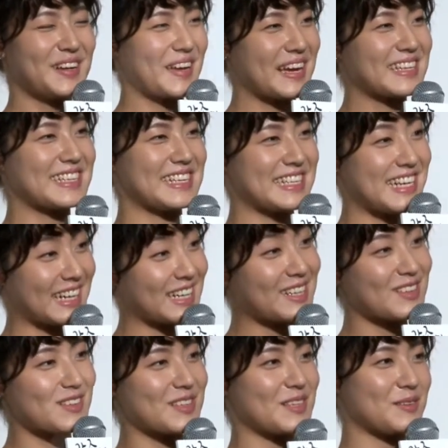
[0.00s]
굉장히
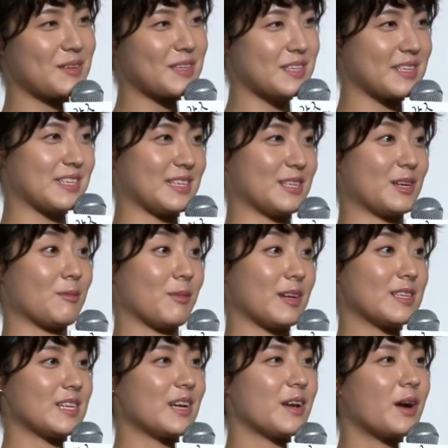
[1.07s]
장난도 치면서
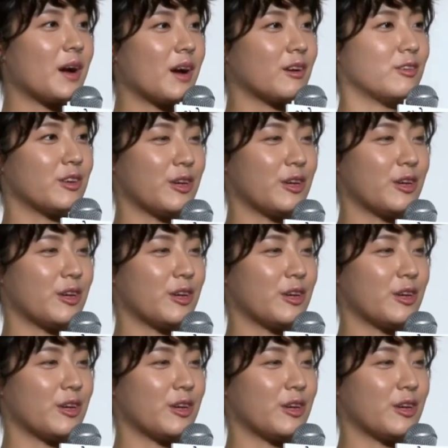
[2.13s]
즐겁게 촬영하고